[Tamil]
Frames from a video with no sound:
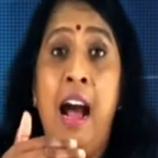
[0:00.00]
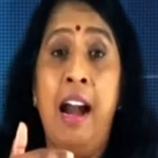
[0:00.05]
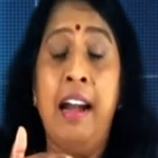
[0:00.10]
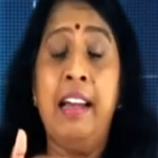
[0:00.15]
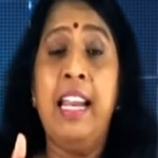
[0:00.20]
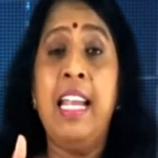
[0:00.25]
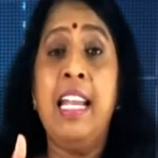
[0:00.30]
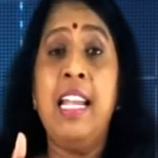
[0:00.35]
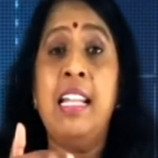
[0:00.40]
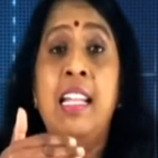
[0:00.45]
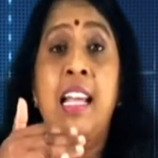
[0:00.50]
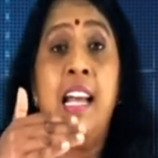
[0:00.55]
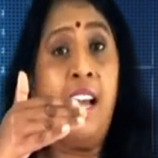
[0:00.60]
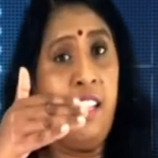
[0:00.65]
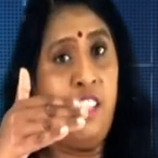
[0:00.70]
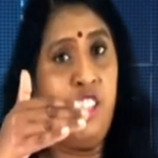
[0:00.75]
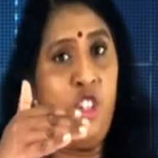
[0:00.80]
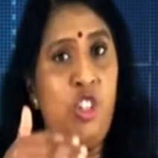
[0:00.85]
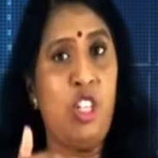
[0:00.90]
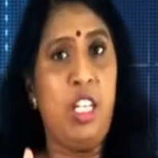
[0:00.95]
அடைந்த
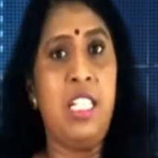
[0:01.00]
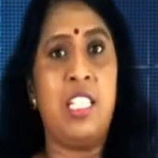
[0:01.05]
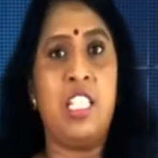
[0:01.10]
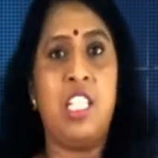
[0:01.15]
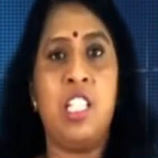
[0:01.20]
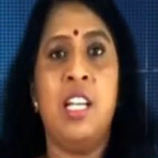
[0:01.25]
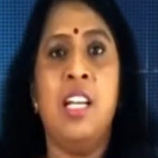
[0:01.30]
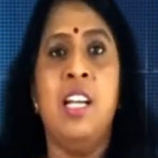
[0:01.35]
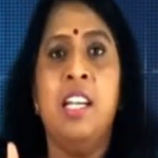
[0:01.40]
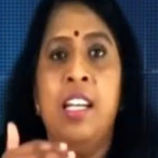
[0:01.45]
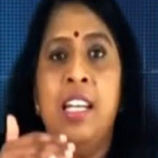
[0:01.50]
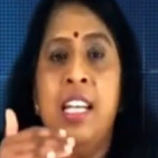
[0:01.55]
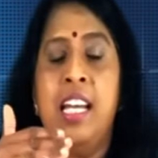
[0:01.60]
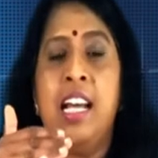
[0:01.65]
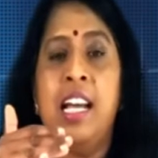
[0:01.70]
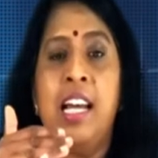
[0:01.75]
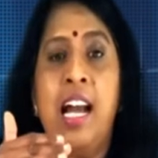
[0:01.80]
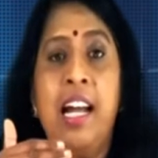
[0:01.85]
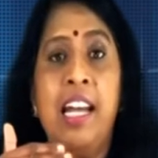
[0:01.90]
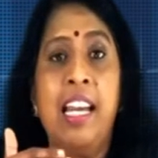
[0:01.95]
அந்த ரீச்
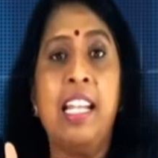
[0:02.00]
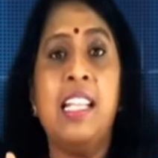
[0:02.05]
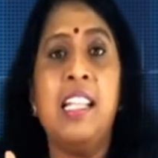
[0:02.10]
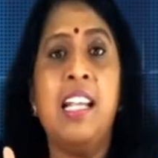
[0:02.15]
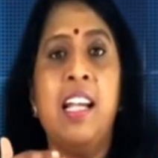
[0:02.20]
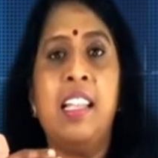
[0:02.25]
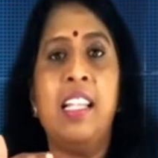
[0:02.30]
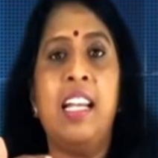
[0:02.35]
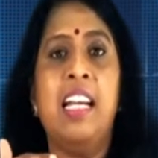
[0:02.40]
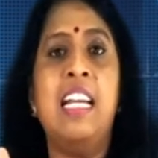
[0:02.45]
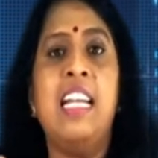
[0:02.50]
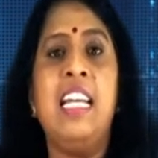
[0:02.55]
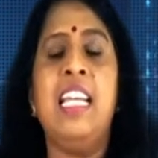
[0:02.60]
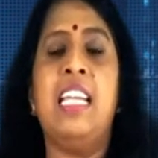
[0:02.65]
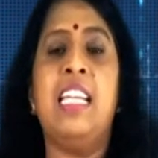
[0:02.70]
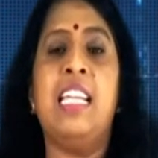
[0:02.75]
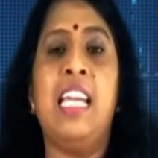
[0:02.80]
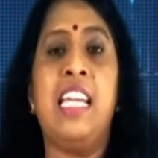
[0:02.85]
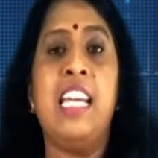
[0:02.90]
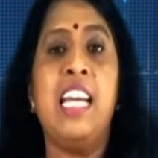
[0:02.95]
நீங்கள் அடைந்த அந்த
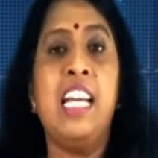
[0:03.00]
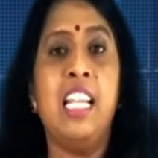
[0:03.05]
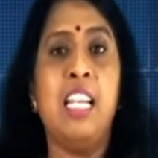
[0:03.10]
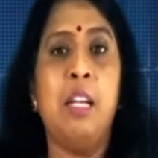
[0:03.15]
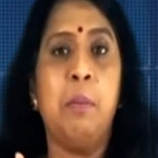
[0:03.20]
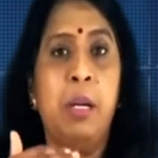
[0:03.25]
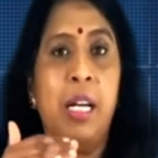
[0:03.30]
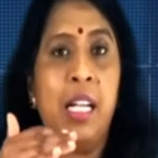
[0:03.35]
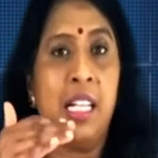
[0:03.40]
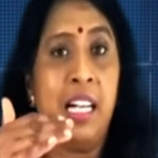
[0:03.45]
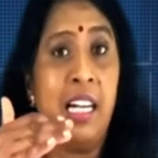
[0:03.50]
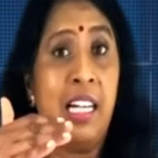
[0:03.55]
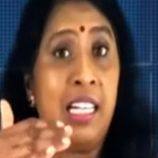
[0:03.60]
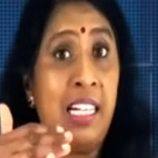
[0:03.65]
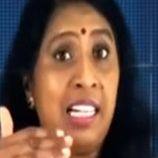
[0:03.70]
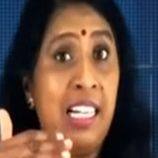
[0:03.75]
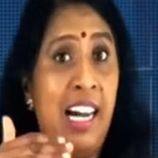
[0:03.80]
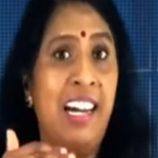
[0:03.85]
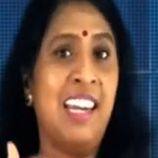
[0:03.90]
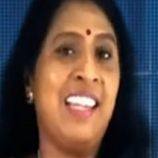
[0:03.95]
எண்ணிக்கையை இரண்டு
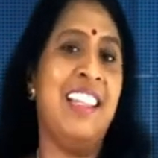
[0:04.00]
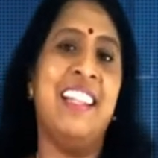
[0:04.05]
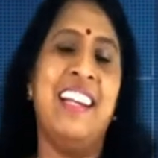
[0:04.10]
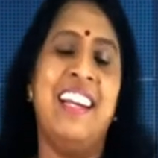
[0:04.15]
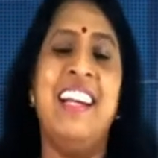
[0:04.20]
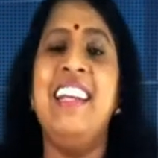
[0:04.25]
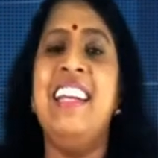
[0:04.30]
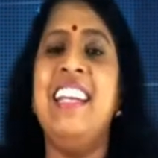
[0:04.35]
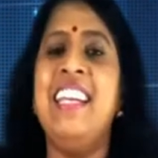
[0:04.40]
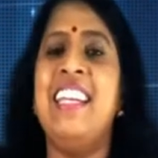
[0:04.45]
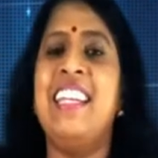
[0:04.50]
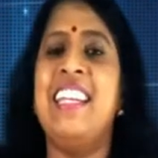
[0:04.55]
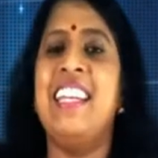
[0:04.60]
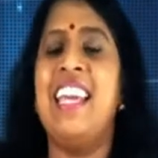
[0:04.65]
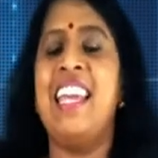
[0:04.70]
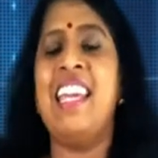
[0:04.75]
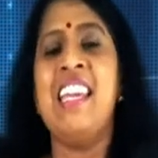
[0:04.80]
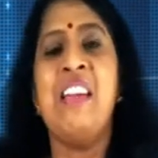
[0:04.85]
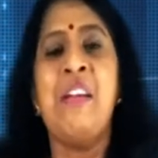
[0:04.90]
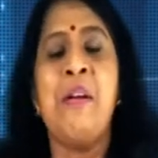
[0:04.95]
நிமிடங்களுக்குள் அடைந்த
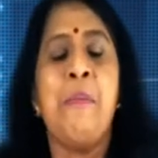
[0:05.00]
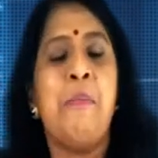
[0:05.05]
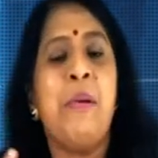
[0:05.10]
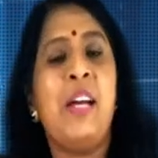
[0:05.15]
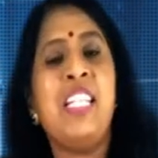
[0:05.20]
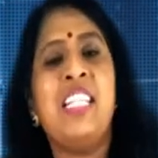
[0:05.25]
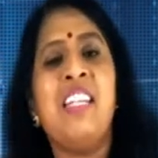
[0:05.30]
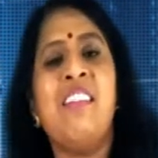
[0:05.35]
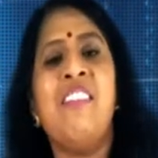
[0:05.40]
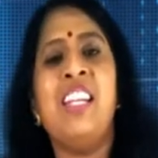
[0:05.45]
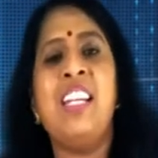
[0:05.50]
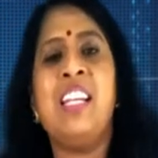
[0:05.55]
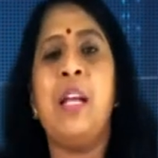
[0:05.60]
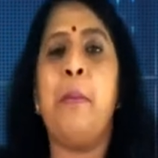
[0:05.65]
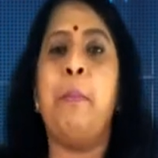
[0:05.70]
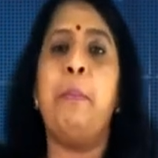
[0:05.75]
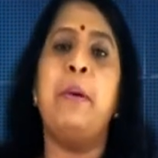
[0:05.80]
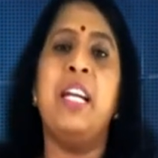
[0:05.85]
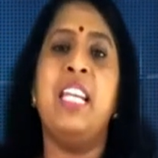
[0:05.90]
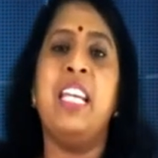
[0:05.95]
எண்ணிக்கையை மற்றவர்
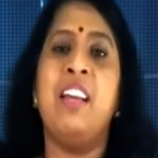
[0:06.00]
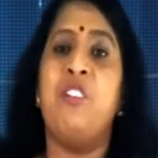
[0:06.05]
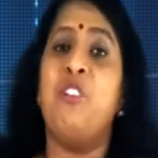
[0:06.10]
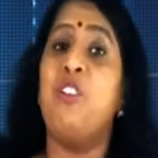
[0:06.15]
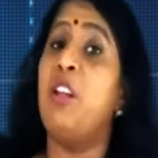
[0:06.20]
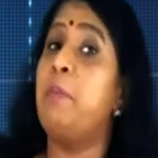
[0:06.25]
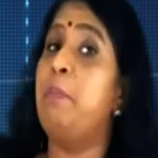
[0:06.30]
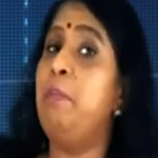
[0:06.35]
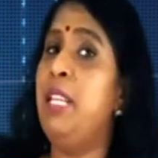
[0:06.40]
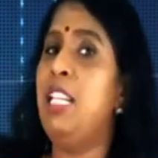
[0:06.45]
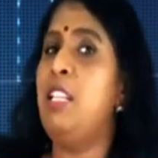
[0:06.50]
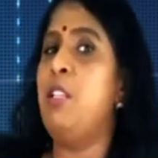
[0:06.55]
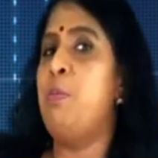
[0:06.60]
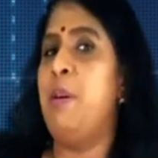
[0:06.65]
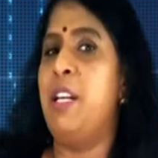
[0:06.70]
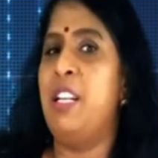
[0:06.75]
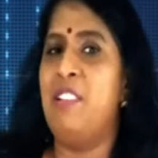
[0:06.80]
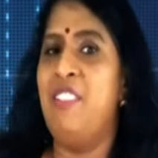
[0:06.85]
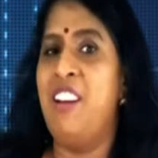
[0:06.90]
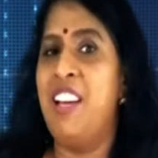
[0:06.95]
எப்படி உங்களை பீட்
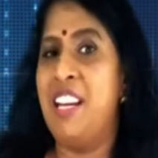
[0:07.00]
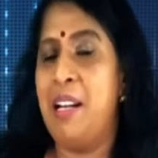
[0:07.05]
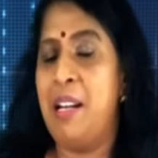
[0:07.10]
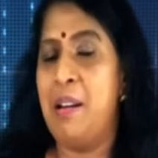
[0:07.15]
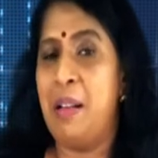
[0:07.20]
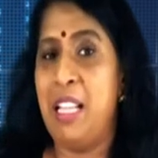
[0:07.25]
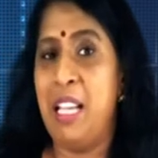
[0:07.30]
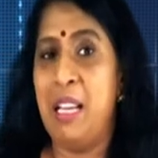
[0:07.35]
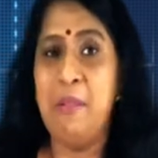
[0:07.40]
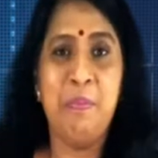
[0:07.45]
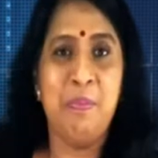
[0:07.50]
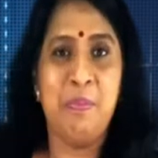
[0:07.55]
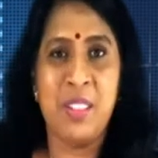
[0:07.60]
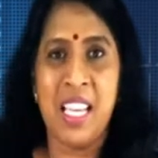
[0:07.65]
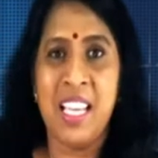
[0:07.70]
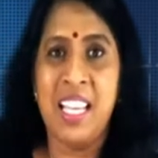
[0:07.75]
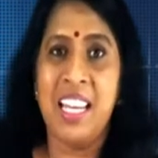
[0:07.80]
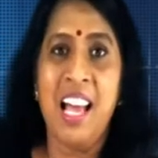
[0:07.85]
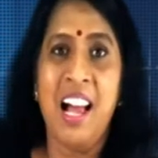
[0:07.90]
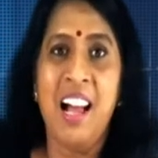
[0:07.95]
பண்ணுவார் என்பதையும்
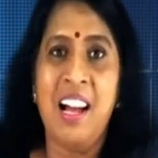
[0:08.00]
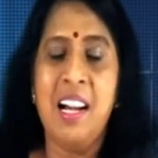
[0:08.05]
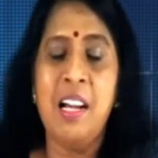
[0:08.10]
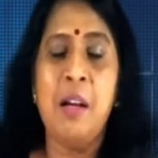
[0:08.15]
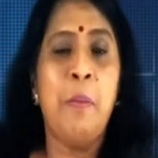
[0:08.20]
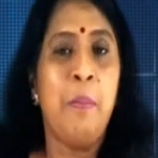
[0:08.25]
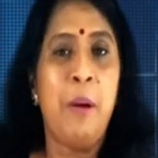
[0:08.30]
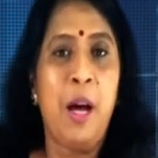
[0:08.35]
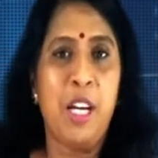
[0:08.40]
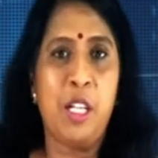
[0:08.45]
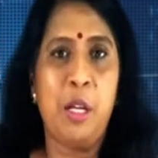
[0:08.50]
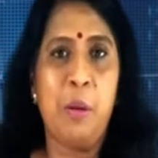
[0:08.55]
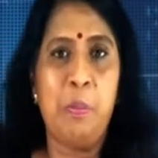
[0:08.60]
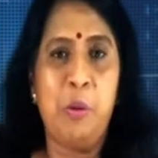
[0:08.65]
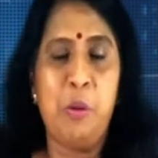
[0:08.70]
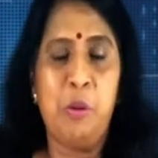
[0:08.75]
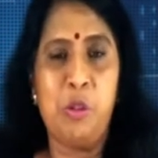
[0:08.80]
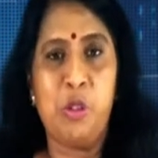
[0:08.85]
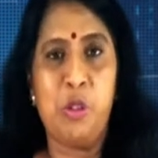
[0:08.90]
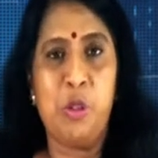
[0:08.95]
நாங்கள் பார்க்க
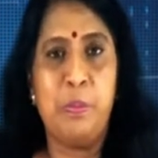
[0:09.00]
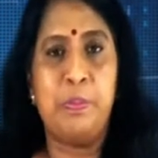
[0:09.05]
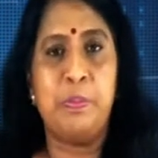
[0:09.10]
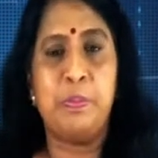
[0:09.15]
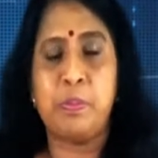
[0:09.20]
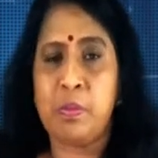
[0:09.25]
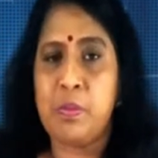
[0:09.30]
போகின்றோம்